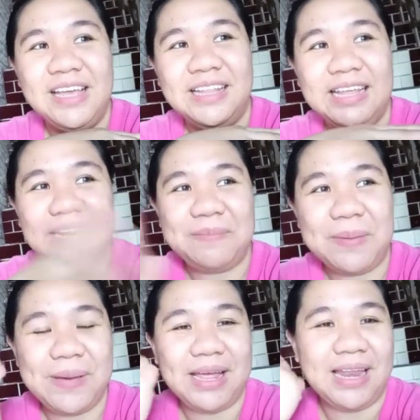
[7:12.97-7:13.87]
Hindi,
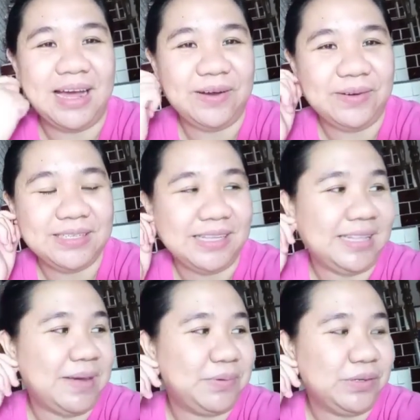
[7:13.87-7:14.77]
nagpapahinga lang ako kasi
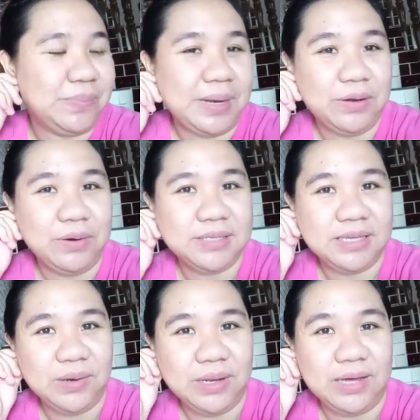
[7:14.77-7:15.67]
katatapos ko paliguan
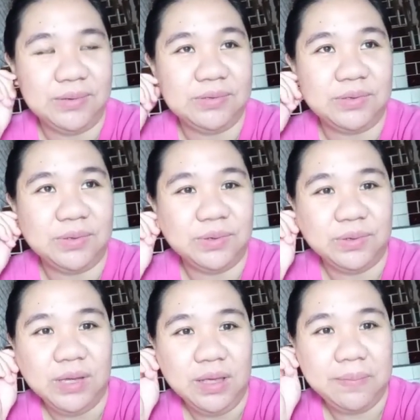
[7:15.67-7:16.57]
si lola ko. So,
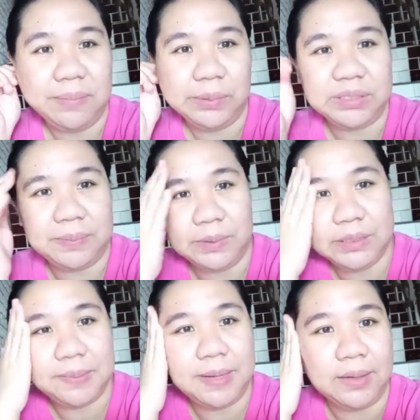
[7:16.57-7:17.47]

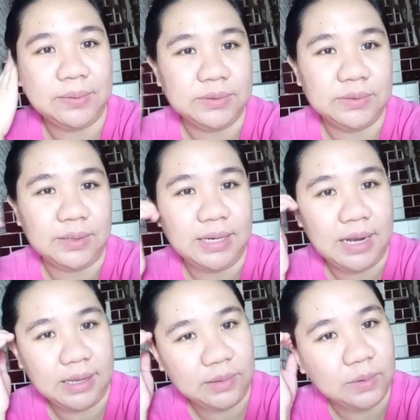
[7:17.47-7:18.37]
pawis-pawis pa ako. So,
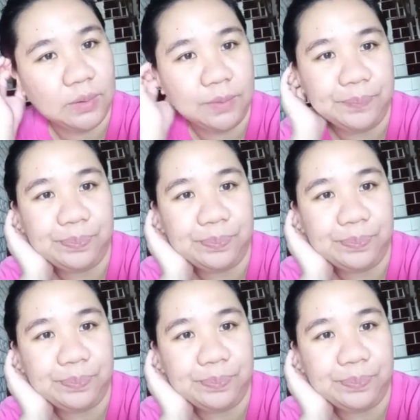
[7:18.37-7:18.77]
kailangan kong